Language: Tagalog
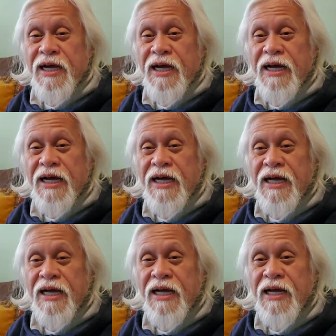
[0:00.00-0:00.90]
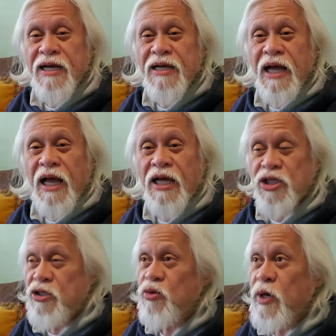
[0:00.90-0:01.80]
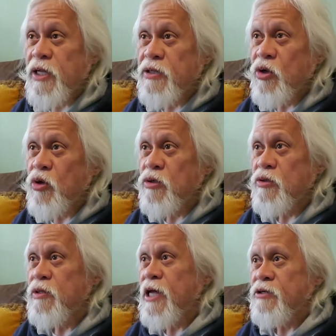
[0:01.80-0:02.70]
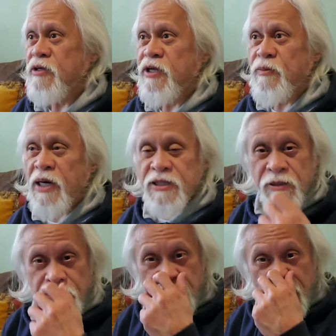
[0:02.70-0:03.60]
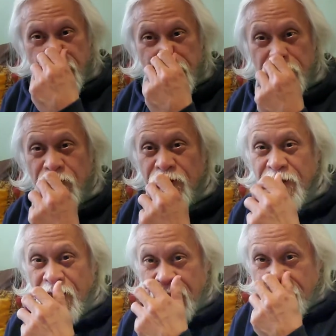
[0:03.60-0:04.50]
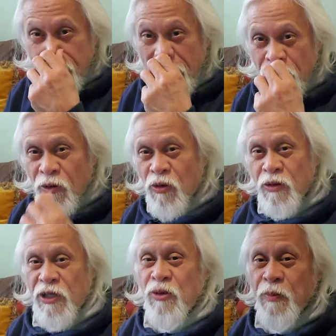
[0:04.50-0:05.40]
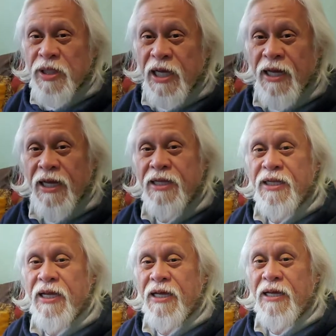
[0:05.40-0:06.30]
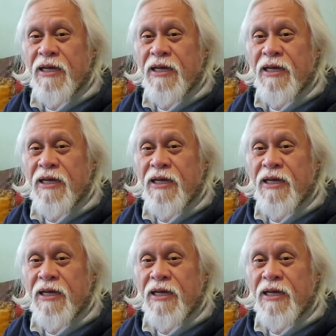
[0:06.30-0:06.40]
Uh, as you well know, no, lalo na yung mga subscribers ko, meron akong inumpisahan na